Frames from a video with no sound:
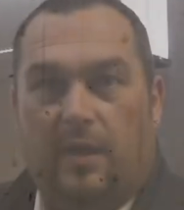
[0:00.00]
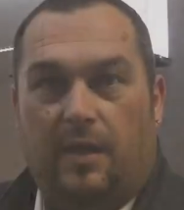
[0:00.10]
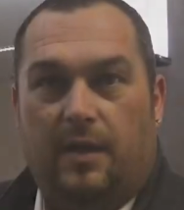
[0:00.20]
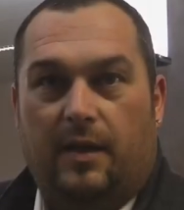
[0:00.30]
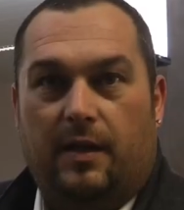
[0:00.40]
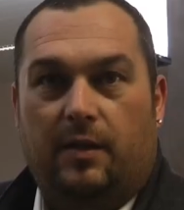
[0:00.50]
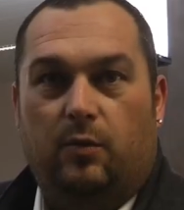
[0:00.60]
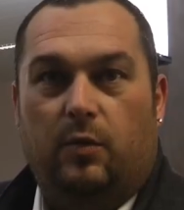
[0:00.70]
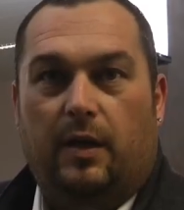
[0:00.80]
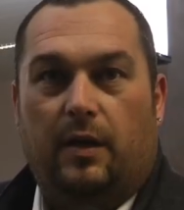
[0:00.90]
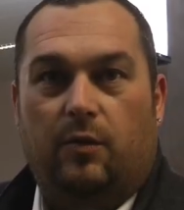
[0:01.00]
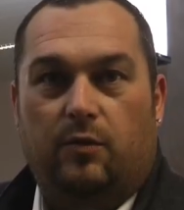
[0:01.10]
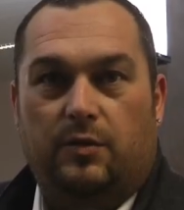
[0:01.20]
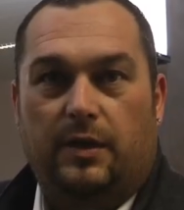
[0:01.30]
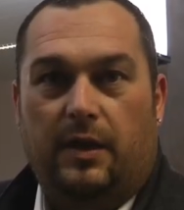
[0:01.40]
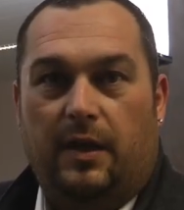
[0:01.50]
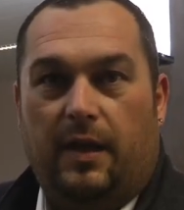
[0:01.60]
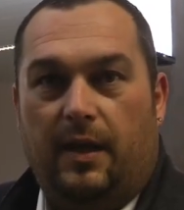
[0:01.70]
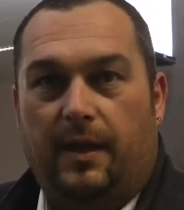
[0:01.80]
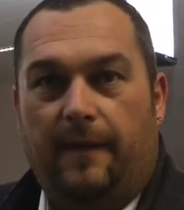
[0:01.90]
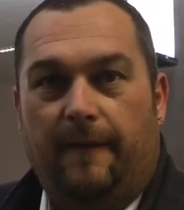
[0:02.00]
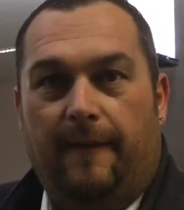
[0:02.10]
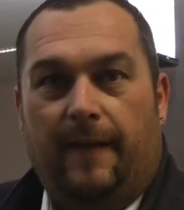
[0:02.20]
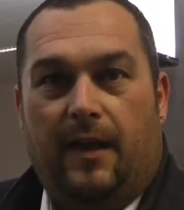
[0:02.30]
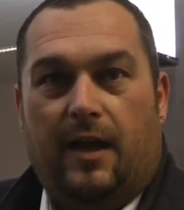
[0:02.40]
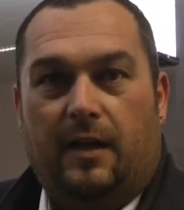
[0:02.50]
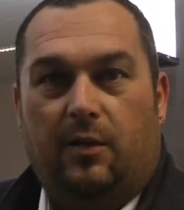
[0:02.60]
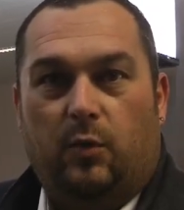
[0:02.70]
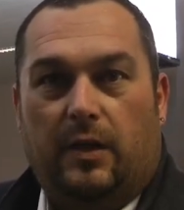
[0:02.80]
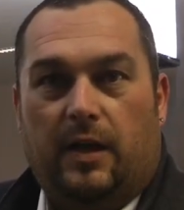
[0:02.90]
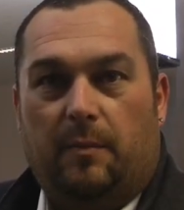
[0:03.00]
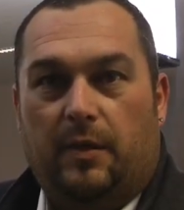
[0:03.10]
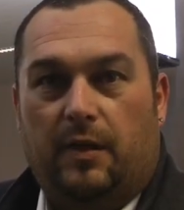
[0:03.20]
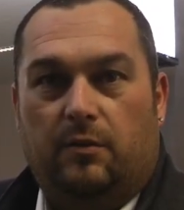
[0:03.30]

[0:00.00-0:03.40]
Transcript: a ridurre i costi e a ridurre i tempi di